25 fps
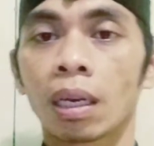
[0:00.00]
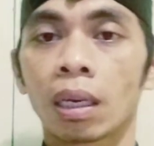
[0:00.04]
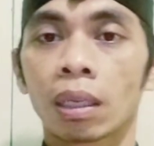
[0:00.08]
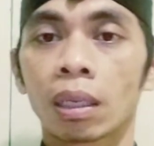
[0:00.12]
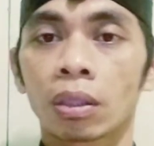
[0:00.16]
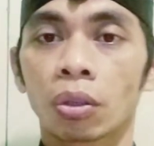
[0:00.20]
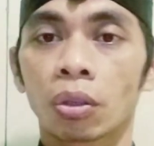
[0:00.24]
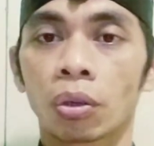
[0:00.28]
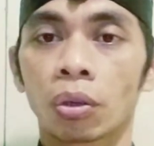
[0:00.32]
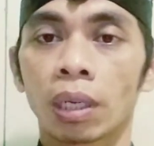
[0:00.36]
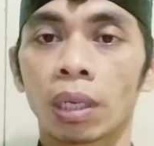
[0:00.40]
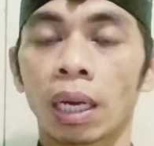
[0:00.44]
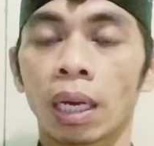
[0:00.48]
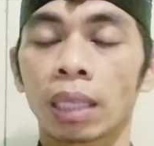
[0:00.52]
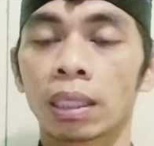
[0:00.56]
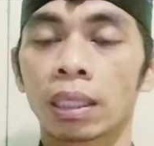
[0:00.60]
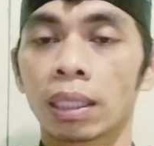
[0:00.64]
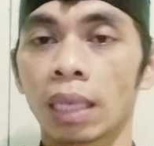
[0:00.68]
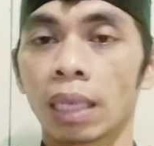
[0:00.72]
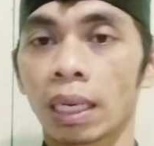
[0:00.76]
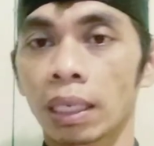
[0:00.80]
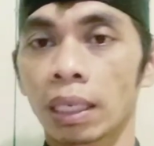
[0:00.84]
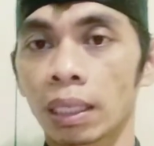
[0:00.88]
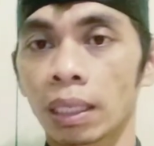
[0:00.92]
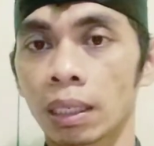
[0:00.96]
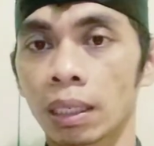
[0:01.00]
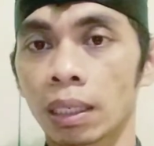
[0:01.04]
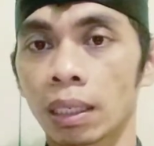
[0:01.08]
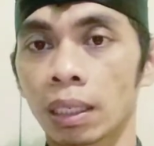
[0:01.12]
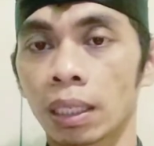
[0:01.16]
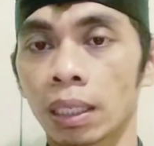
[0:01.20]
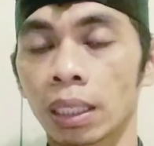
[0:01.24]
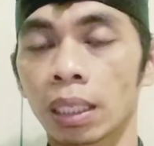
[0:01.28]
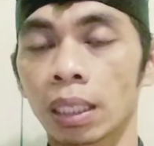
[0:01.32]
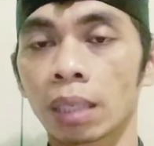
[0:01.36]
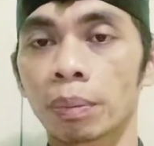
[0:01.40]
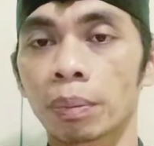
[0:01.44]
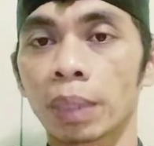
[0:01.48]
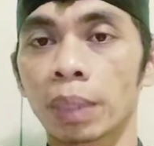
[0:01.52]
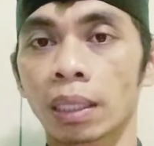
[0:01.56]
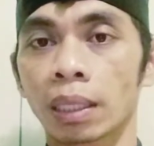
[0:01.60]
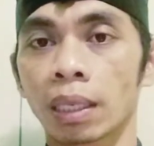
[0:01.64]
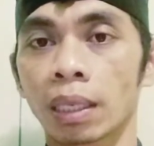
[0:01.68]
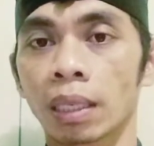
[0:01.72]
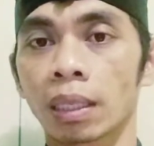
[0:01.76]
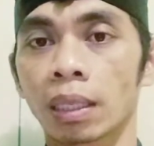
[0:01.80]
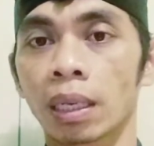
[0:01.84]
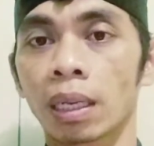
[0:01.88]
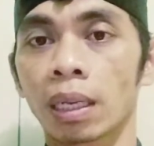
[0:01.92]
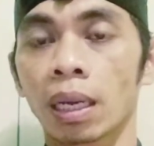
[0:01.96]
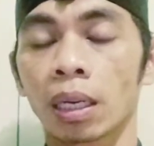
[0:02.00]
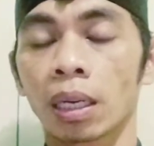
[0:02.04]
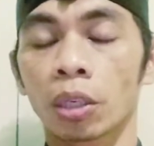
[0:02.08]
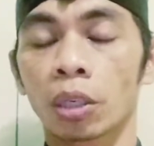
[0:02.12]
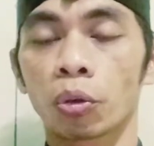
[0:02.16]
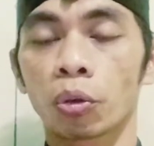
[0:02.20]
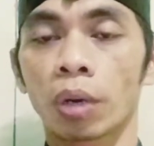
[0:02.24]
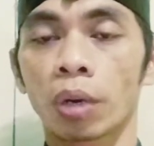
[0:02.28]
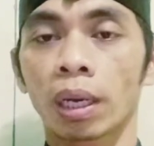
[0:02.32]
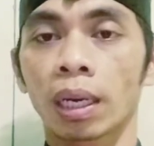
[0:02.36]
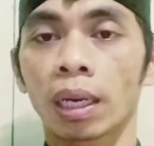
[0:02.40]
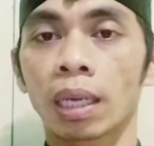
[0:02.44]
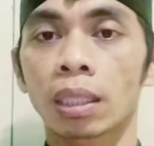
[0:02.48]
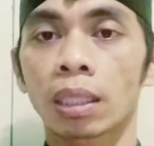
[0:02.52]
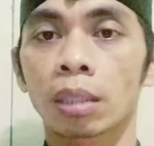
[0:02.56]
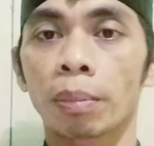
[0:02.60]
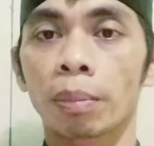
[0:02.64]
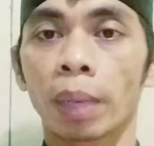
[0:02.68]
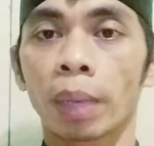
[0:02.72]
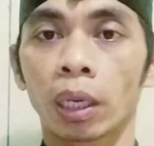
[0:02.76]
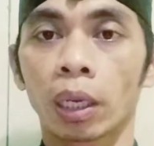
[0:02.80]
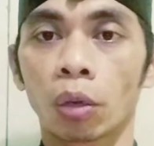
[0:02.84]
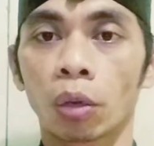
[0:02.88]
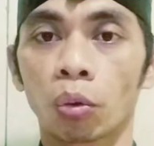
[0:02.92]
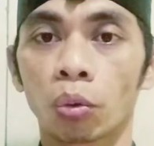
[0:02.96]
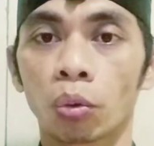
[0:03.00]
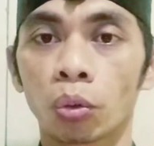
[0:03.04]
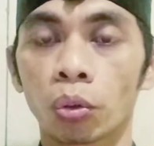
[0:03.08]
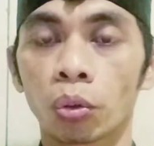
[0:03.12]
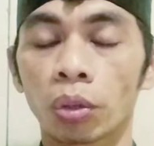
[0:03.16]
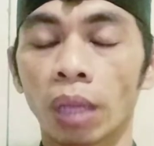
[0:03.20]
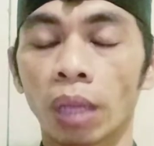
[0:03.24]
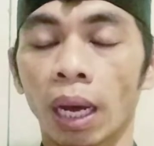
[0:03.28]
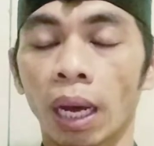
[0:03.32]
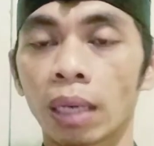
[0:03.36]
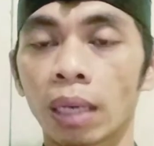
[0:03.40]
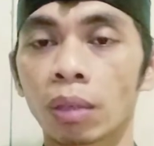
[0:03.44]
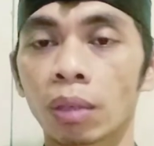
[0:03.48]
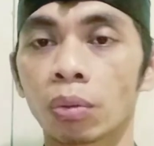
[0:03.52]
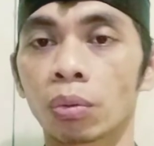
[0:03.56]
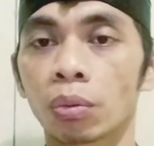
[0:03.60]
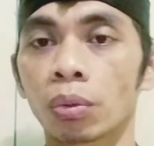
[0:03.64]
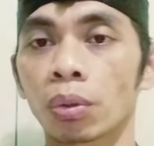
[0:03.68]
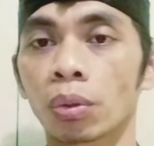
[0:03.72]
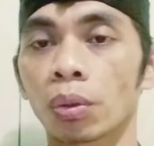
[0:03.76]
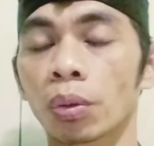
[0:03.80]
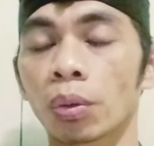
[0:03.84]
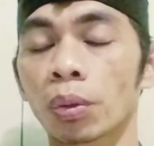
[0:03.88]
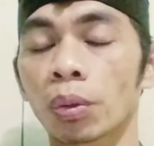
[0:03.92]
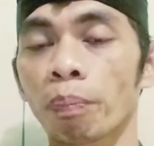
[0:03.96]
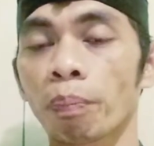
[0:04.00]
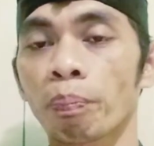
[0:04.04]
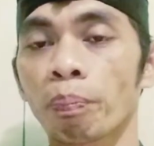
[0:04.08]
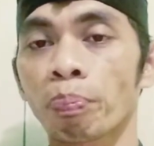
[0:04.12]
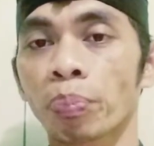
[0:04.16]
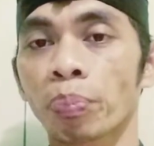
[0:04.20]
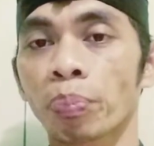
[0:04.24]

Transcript: Sode ajengan nih ke biasanya yang digunakan sebagai runtutan untuk